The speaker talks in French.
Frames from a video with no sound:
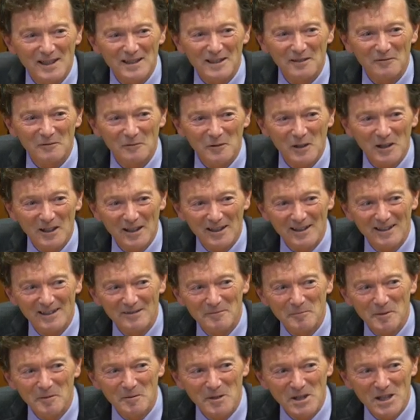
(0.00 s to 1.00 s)
vous devez les
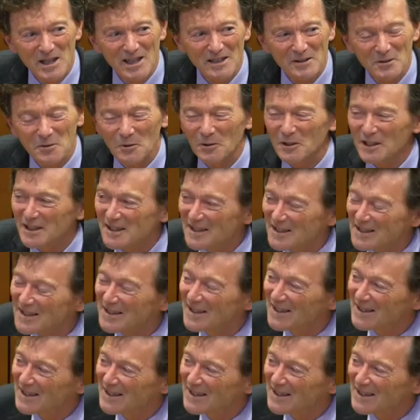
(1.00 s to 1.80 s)
avoir, euh, mais sur